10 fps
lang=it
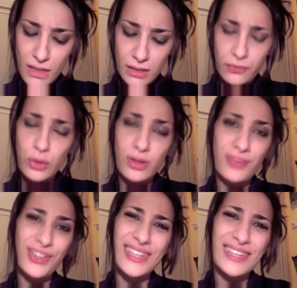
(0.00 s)
voi non
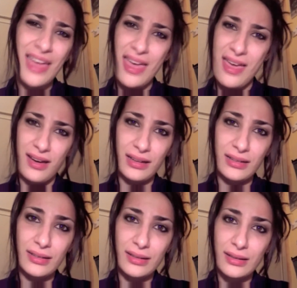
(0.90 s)
avete idea
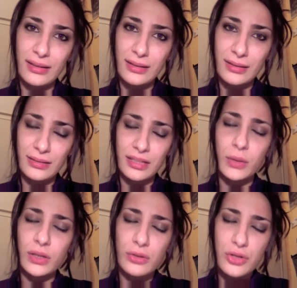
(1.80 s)
di
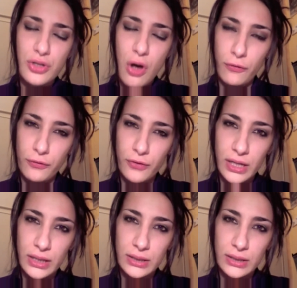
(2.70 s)
quanto soffre